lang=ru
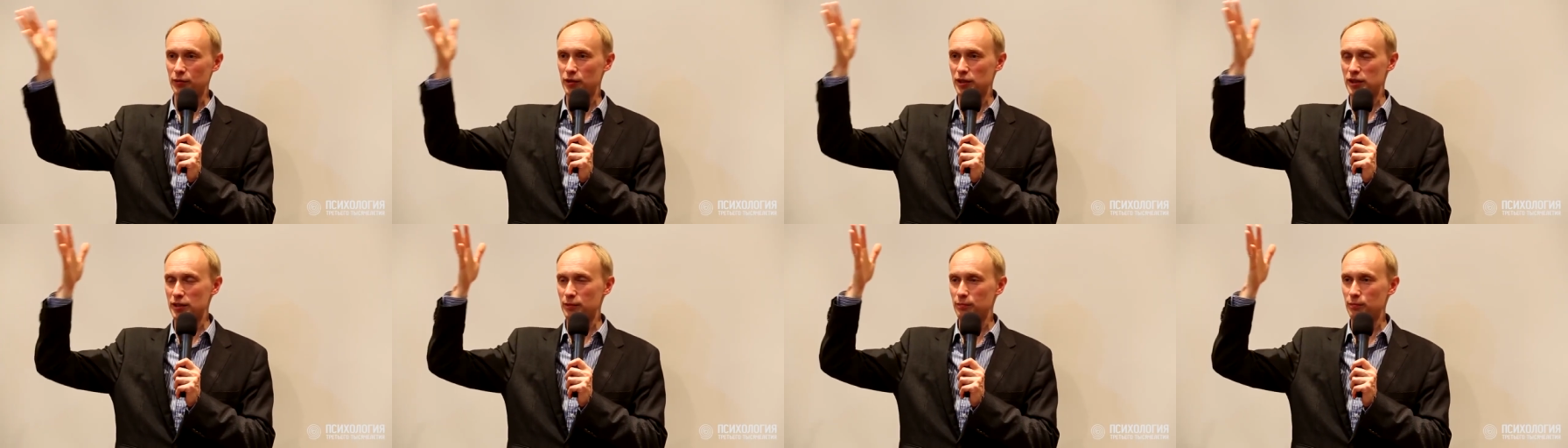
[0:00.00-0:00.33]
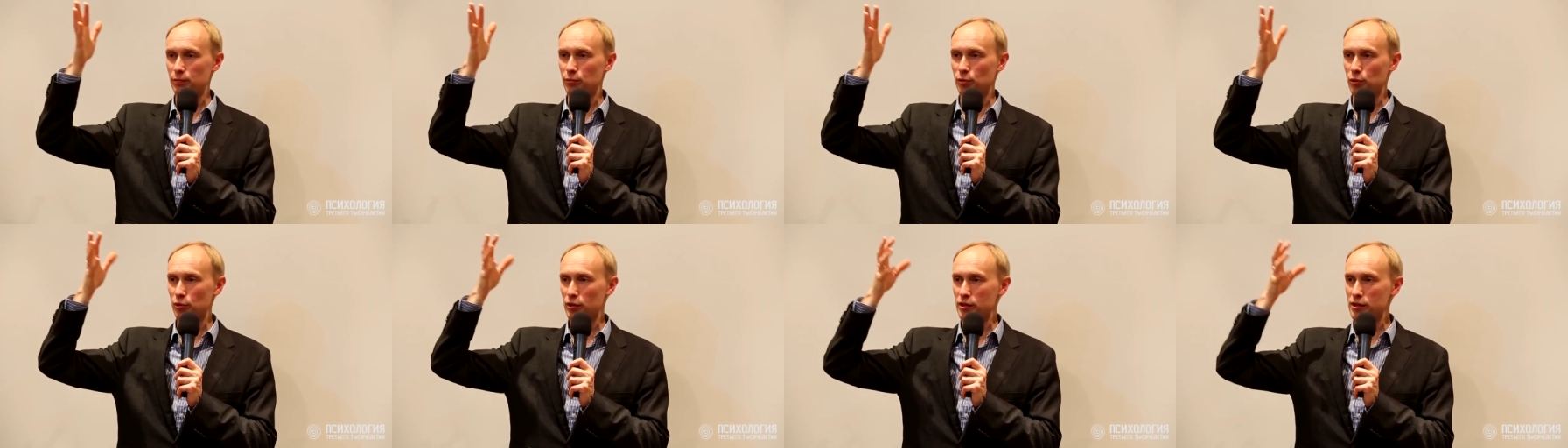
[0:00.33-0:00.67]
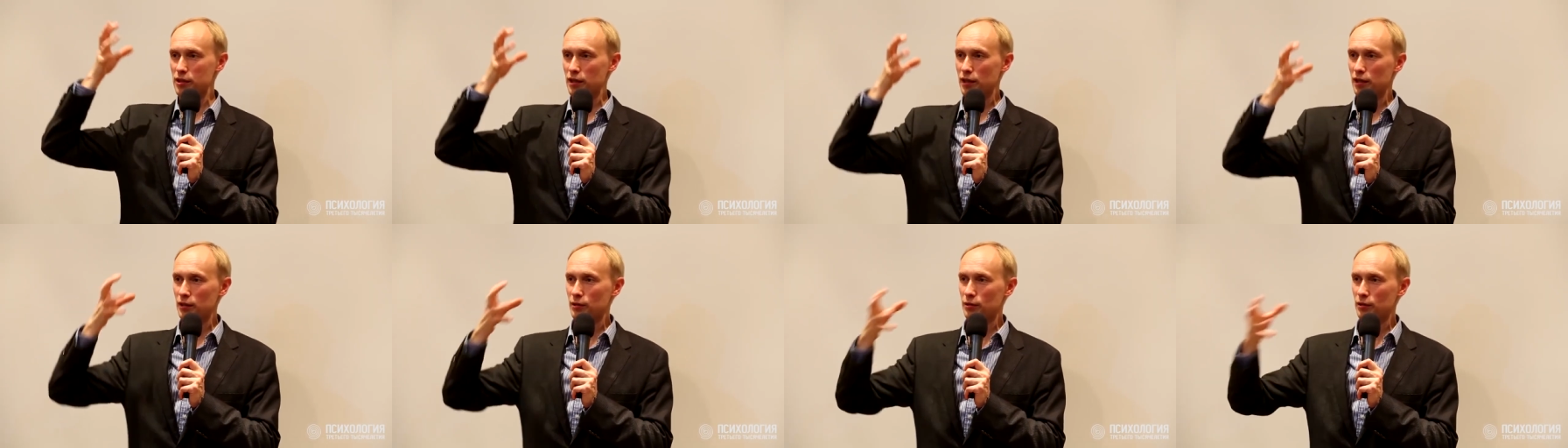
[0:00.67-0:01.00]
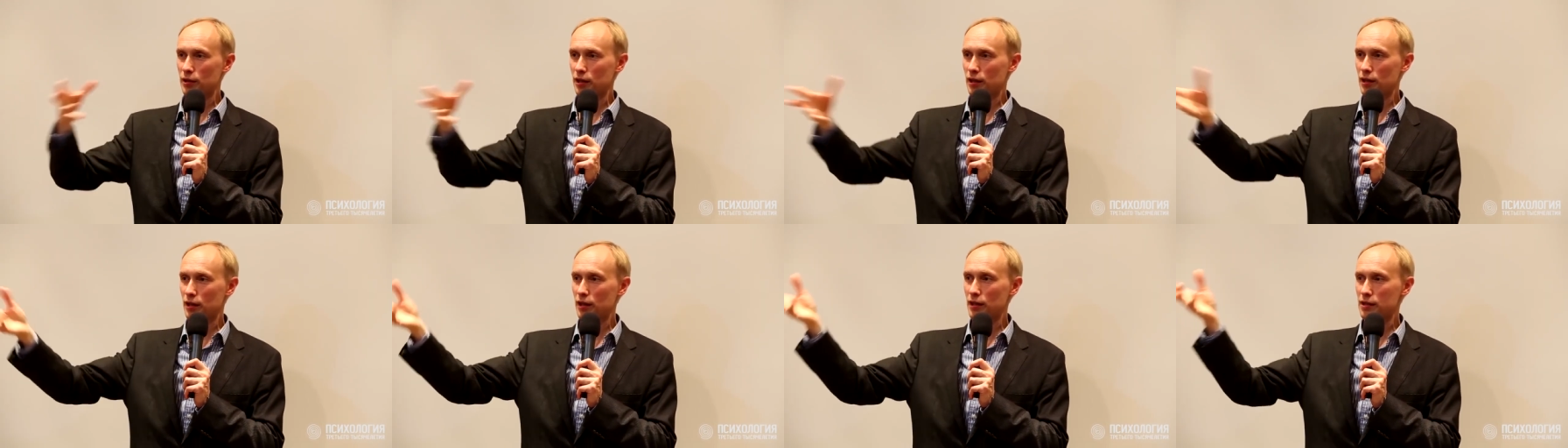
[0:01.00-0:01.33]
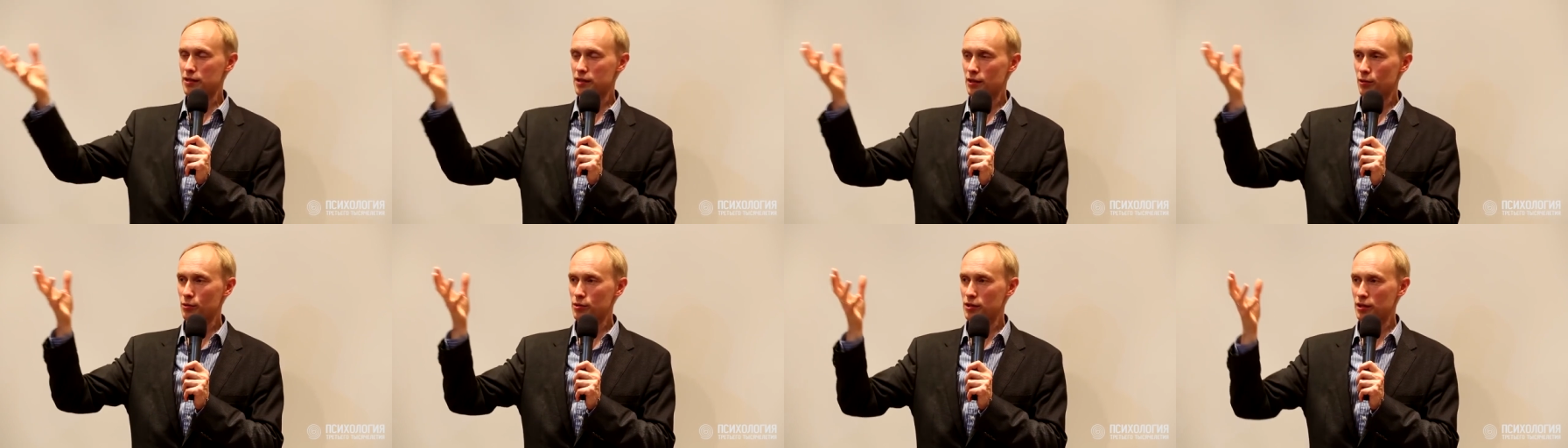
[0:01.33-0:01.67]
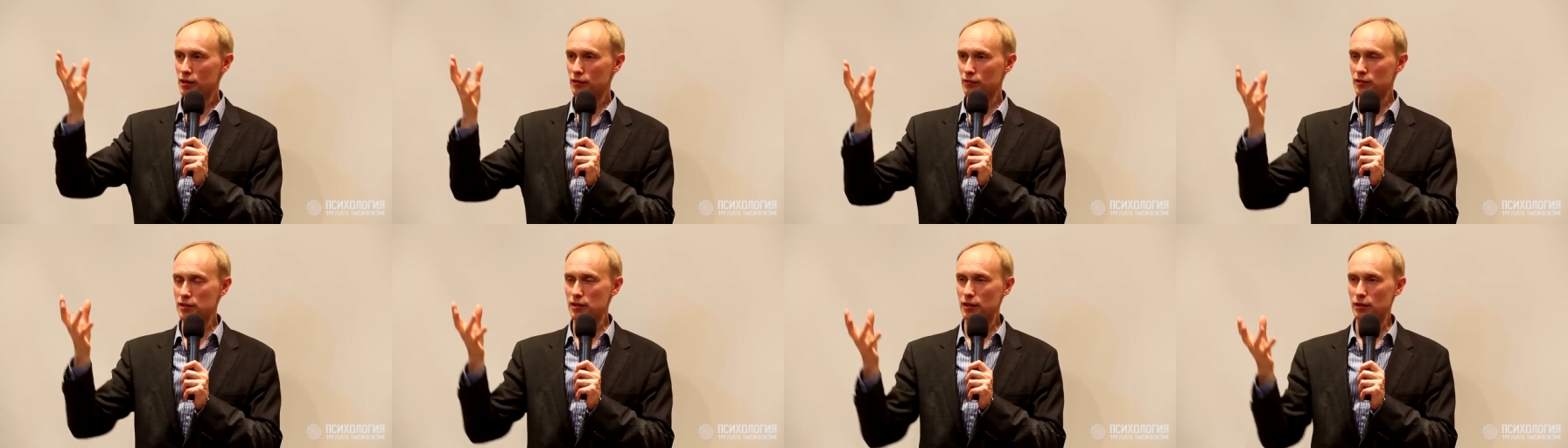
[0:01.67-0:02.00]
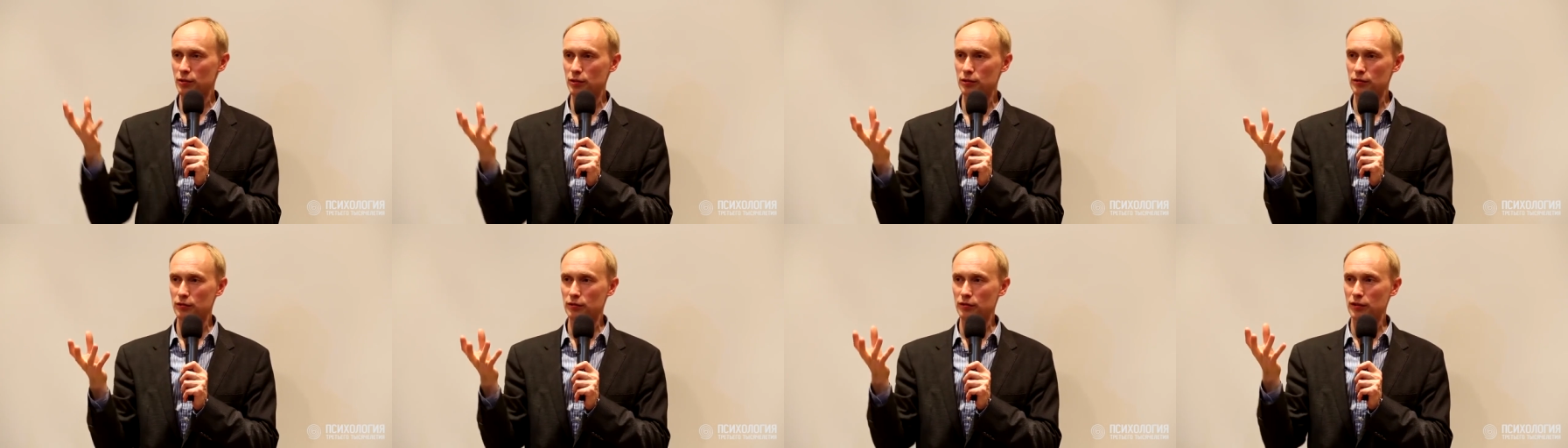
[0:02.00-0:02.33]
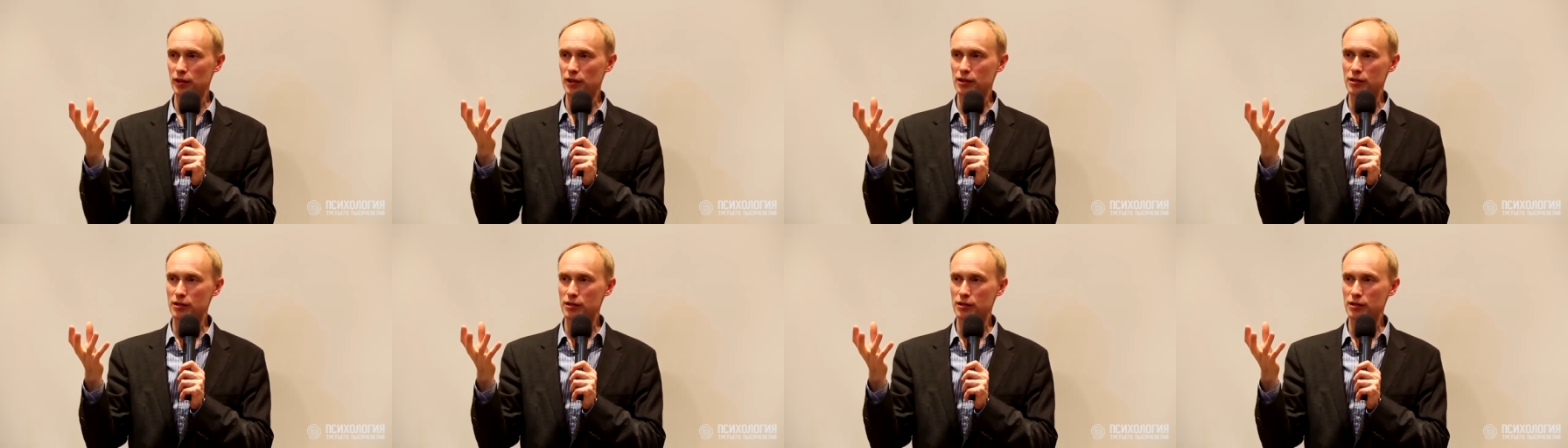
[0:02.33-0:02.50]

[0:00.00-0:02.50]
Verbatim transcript: И вот эти борозды, которые остаются из вездеходов,